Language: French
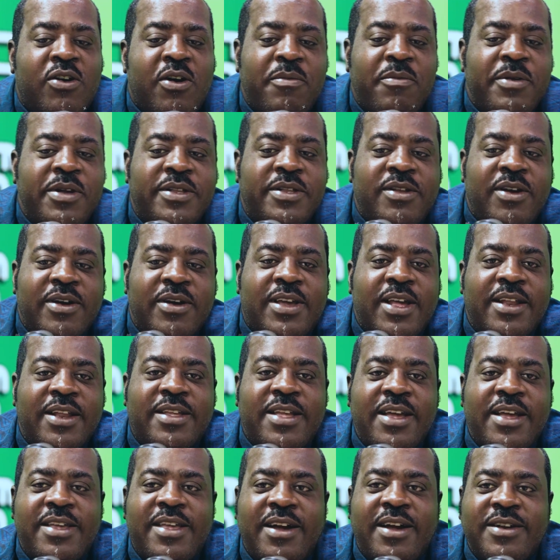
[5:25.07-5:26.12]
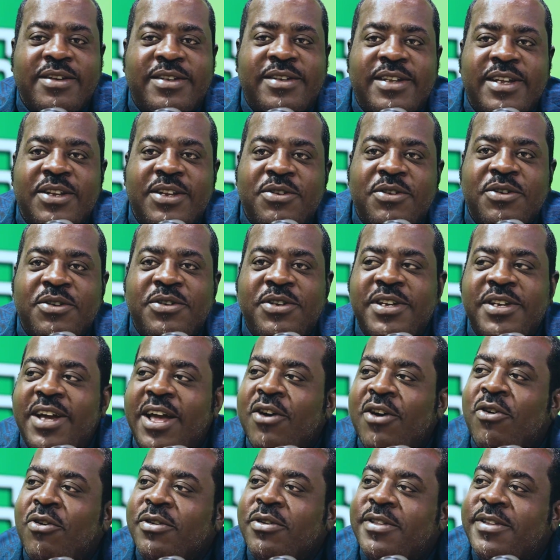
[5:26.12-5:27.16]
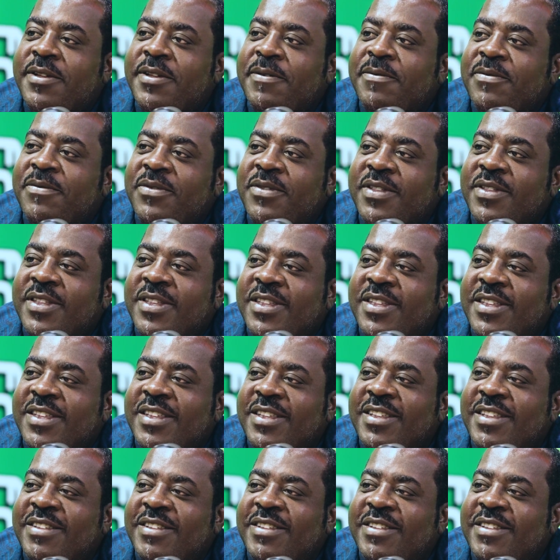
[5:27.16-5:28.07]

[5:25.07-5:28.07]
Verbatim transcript: comme étant quelqu'un qui est en train de dire un conte. Mm-hmm.